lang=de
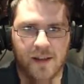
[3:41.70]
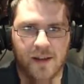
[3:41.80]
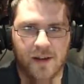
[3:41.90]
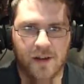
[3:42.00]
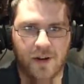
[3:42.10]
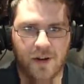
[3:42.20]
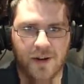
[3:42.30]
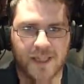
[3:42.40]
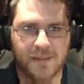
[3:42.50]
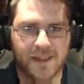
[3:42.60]
Oh,
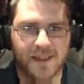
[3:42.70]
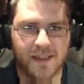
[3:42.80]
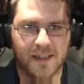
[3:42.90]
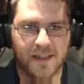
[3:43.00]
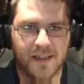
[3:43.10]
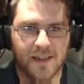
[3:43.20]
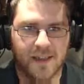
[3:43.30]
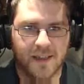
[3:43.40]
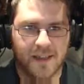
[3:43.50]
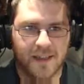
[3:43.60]
es muss...
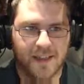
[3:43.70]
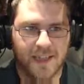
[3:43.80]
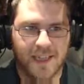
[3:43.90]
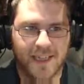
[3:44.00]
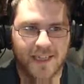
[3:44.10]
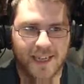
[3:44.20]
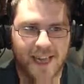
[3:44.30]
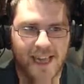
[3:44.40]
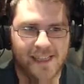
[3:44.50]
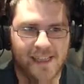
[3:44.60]
Ah, der
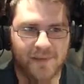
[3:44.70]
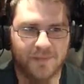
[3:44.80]
Kerl da.